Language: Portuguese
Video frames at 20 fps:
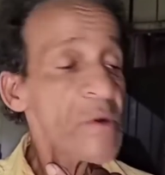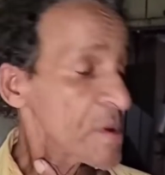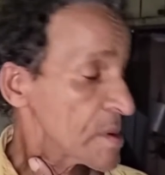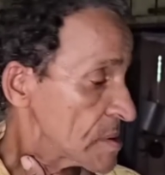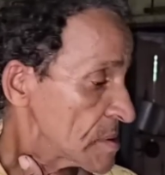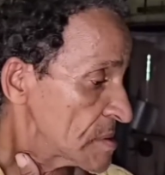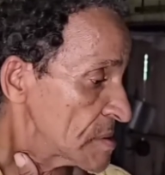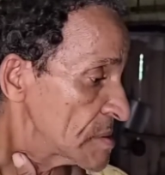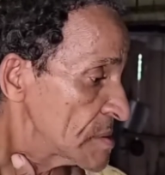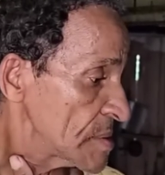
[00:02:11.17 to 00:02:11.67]

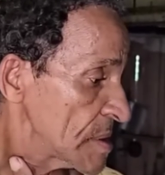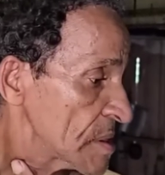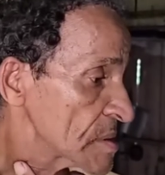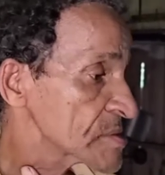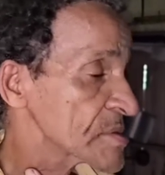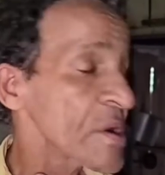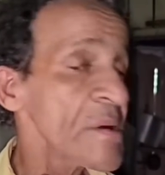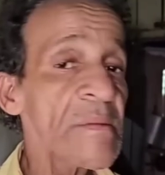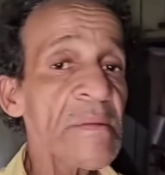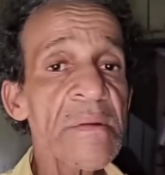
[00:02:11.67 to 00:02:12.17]
Tô, não.
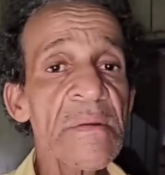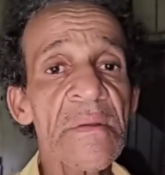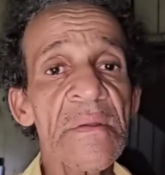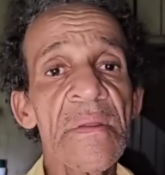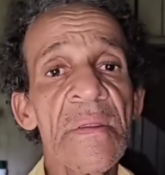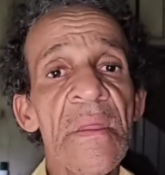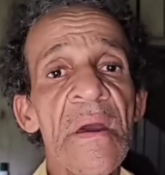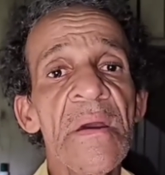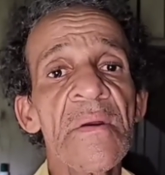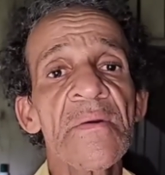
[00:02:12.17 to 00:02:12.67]
Ou
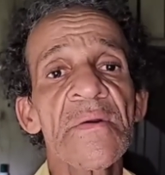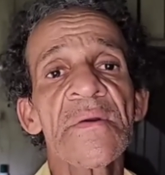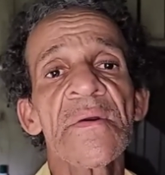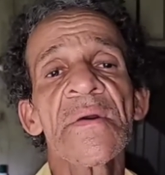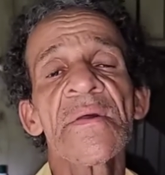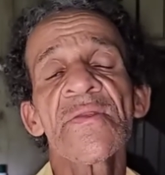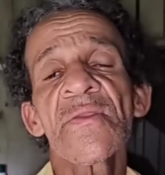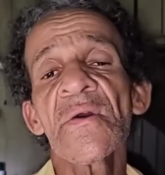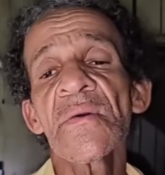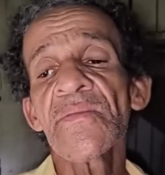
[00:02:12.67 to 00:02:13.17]
não? Não,
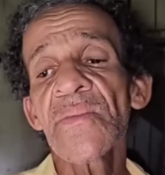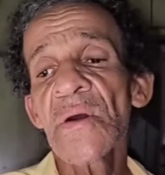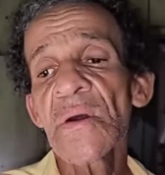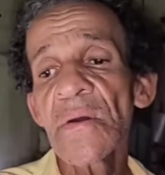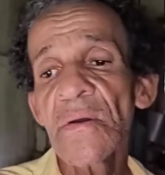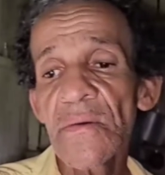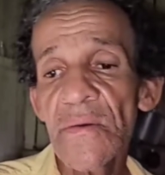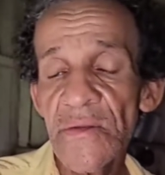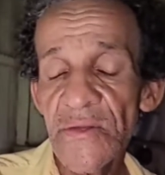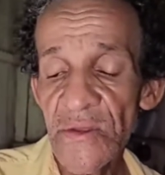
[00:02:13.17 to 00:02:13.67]
tô
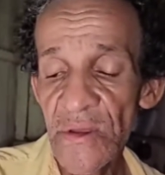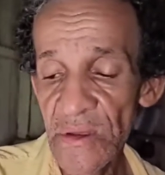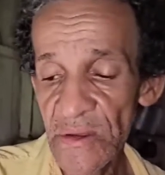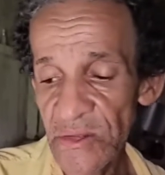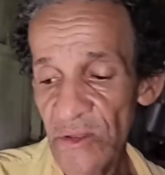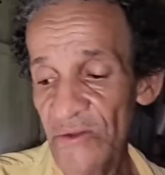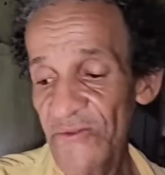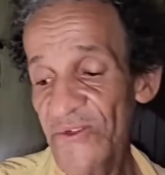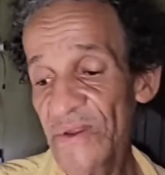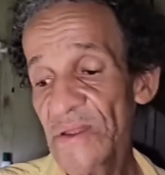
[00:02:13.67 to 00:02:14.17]
bom, tô,
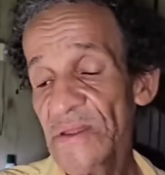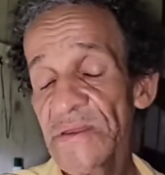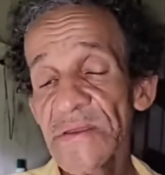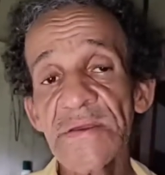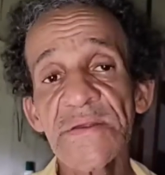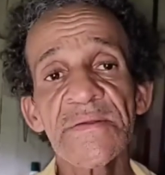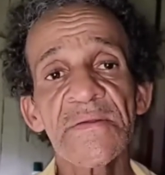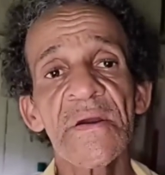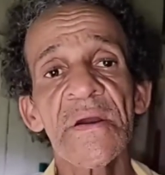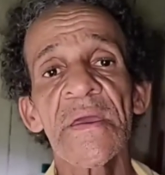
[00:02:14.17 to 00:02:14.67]
tô
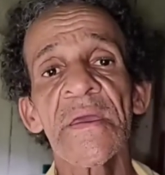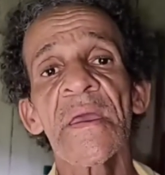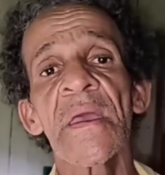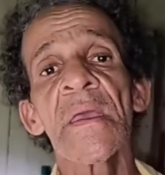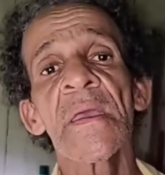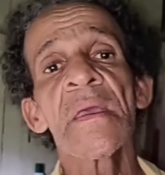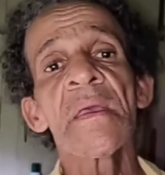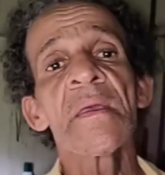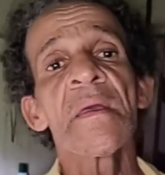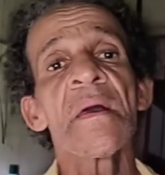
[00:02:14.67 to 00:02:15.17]
feliz. Ó.
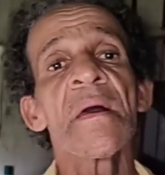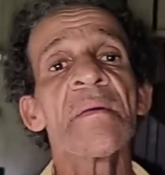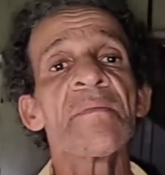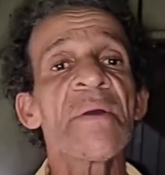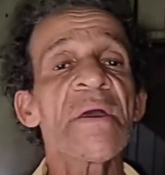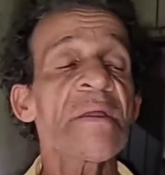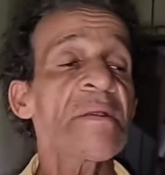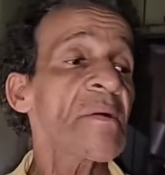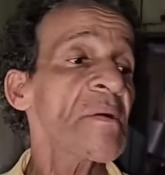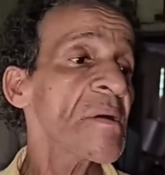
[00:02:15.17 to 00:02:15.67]
Tá, né,
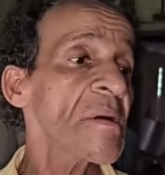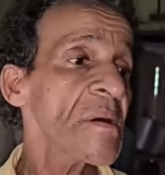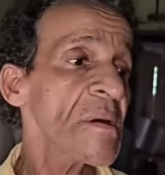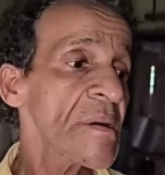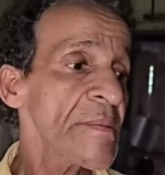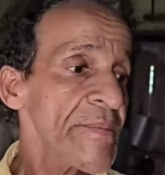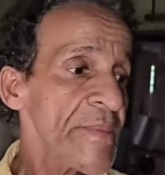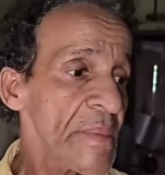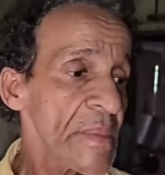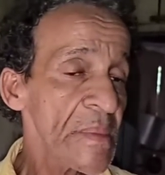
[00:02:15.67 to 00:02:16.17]
É
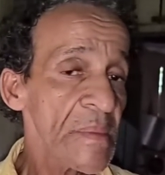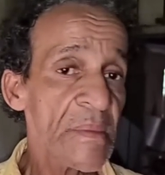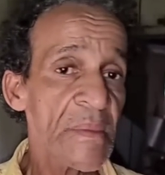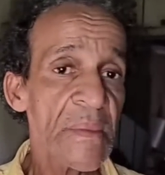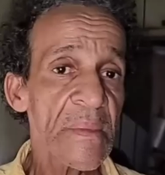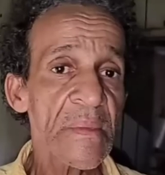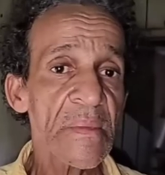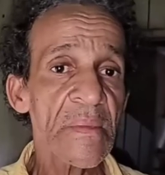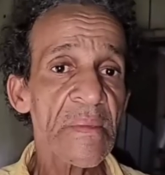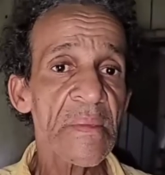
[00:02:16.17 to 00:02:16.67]
melhor... Mas ao
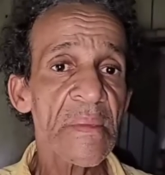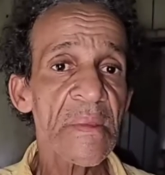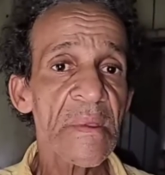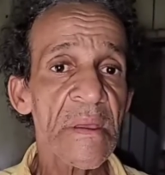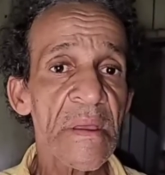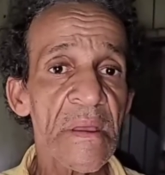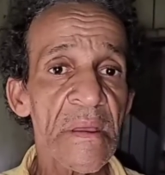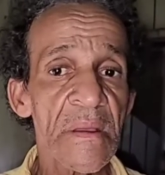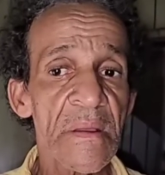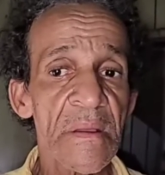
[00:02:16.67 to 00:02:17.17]
mesmo tempo tá
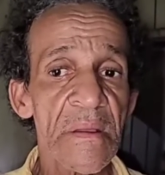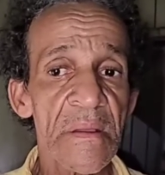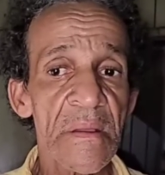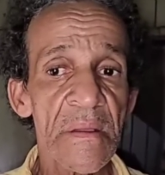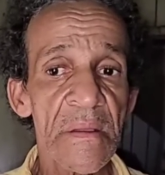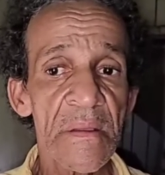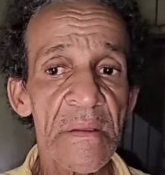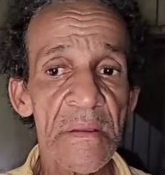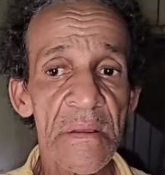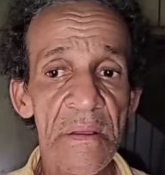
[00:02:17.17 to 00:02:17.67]
triste é. por
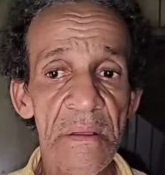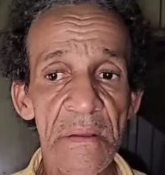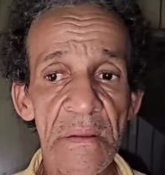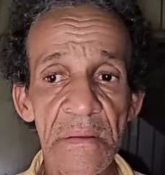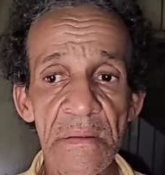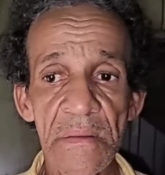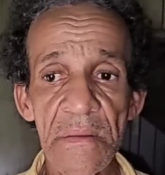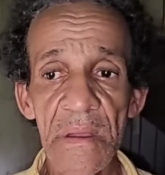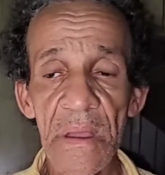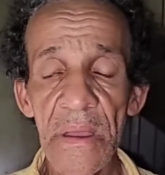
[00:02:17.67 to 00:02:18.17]
tudo que
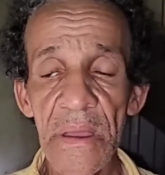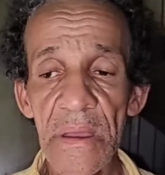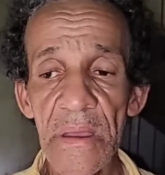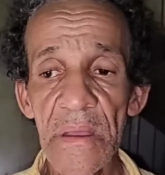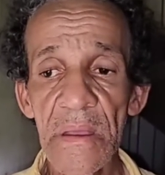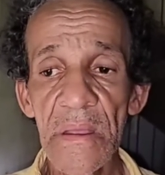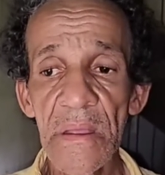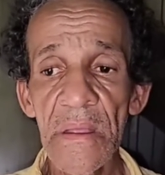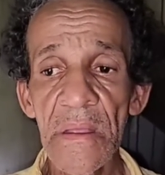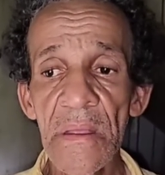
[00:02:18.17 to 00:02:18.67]
aconteceu,
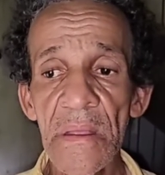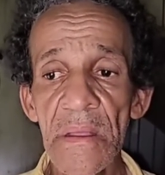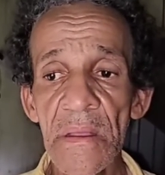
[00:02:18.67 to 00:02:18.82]
né?